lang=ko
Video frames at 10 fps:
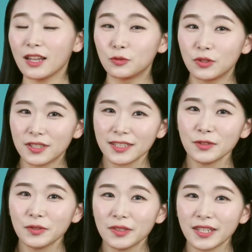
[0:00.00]
우리
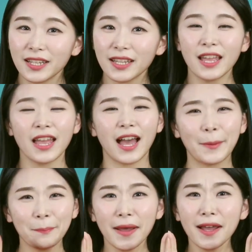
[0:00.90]
친구들이
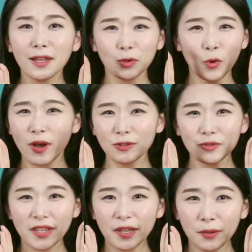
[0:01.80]
아빠
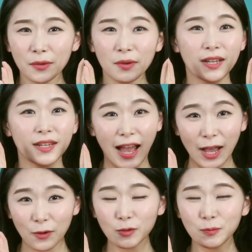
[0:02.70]
도와주세요
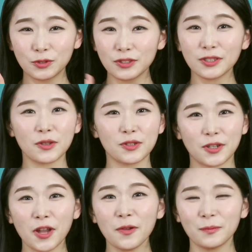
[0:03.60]
라고 부르는
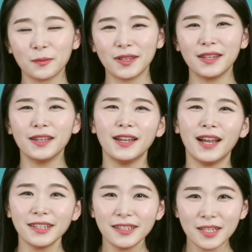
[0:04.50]
것처럼
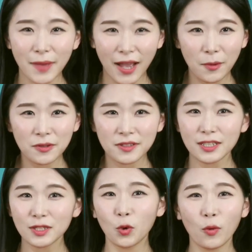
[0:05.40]
하나님
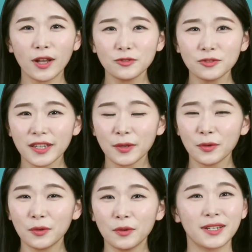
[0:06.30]
아버지
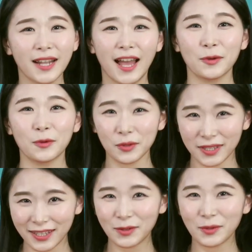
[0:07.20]
도와주세요 라고
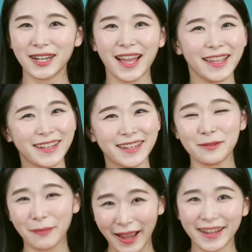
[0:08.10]
기도를
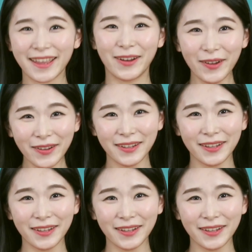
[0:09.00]
하기를 바래요.